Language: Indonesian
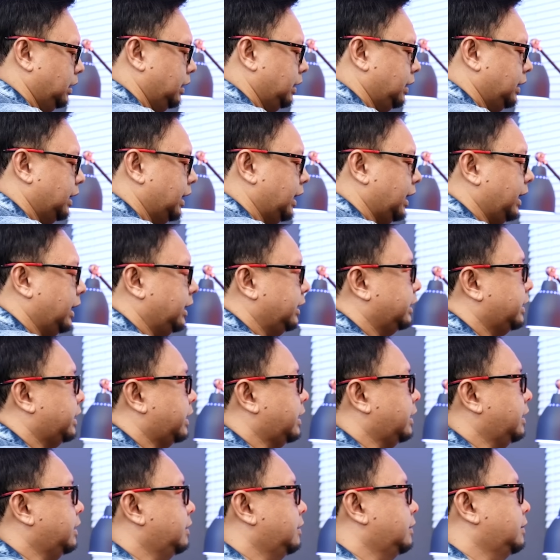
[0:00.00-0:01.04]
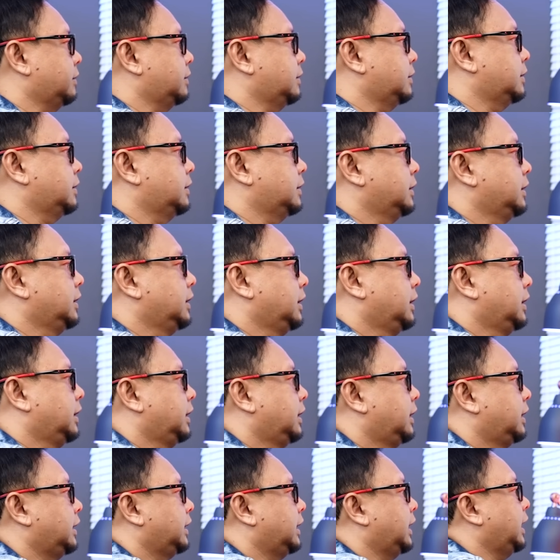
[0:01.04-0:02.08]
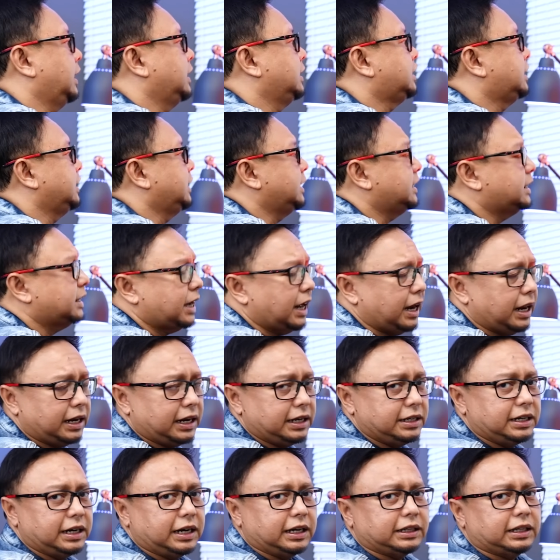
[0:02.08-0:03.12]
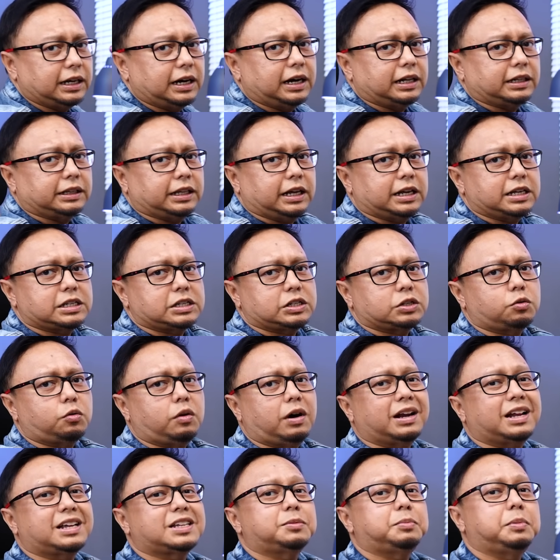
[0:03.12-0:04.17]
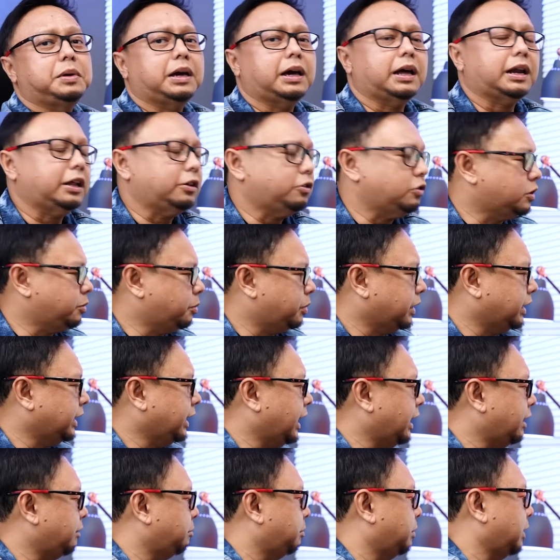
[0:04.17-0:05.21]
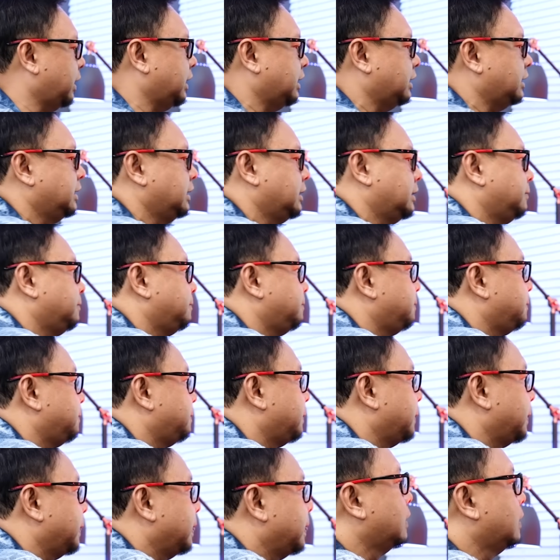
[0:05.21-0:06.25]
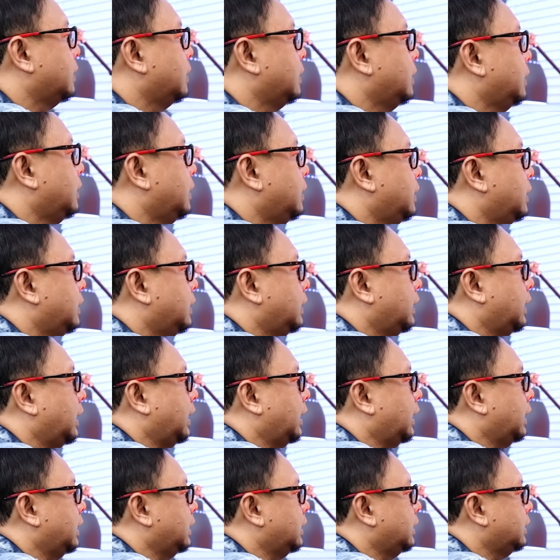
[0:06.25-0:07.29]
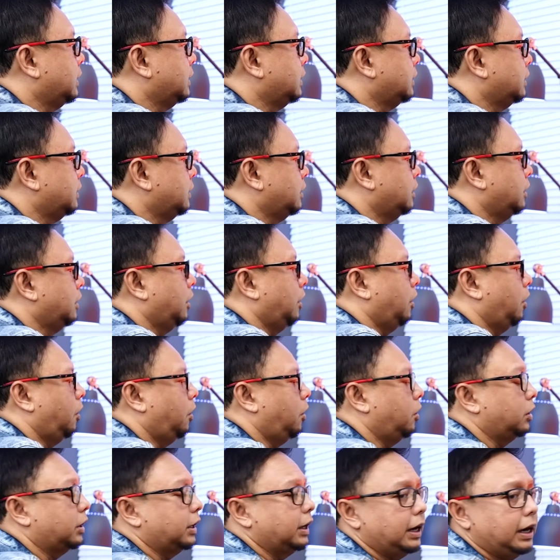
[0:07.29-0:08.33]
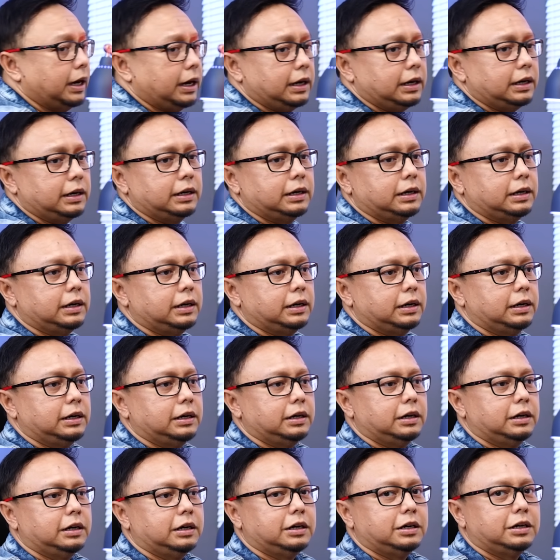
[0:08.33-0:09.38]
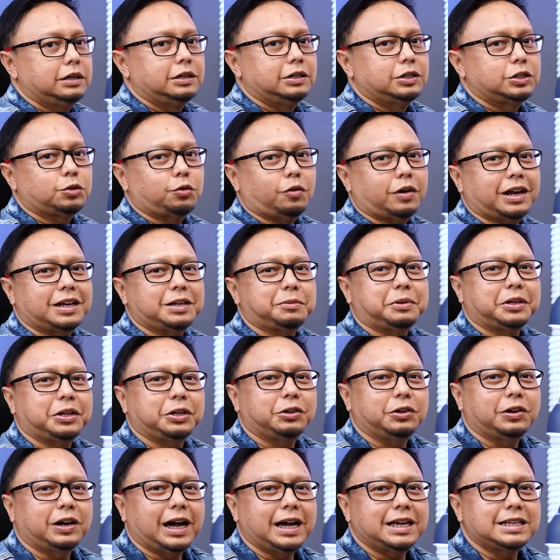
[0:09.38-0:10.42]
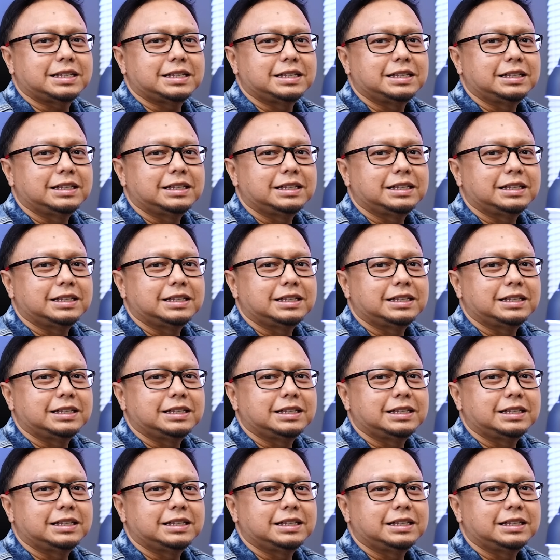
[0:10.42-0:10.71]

Ya enter. Nah di sini sekalian aja kita ngetes suara speakernya itu seperti apa. Nah, Oke. Suaranya seperti itu, guys.